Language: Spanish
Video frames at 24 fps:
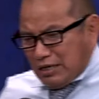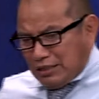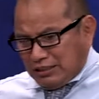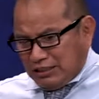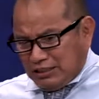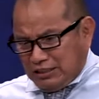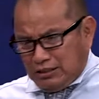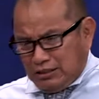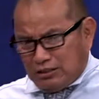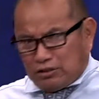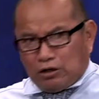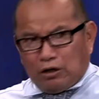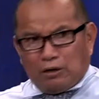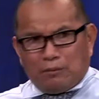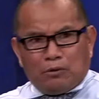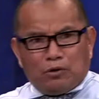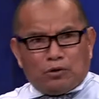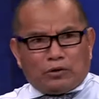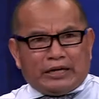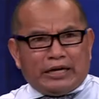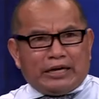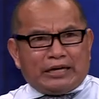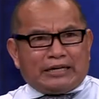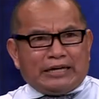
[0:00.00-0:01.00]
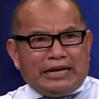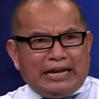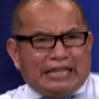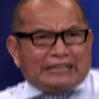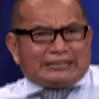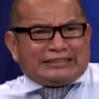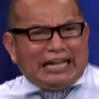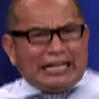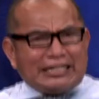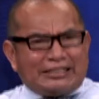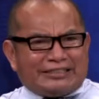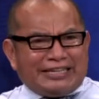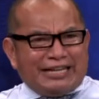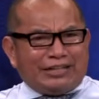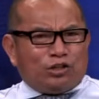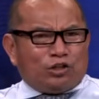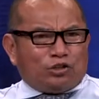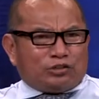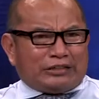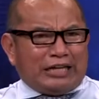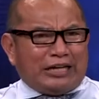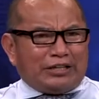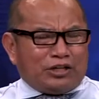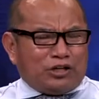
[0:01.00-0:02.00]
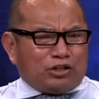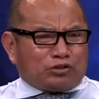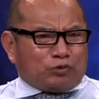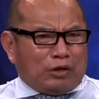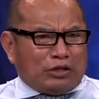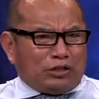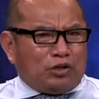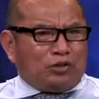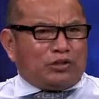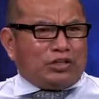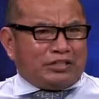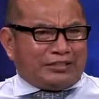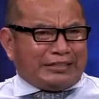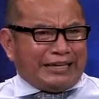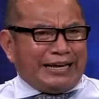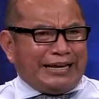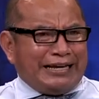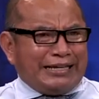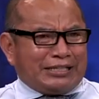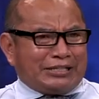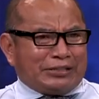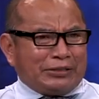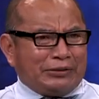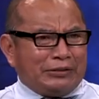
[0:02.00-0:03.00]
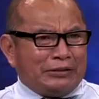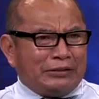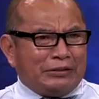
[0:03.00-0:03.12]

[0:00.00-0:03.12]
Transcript: Y como que, ¿qué le está diciendo usted a Dios cuando dice eso?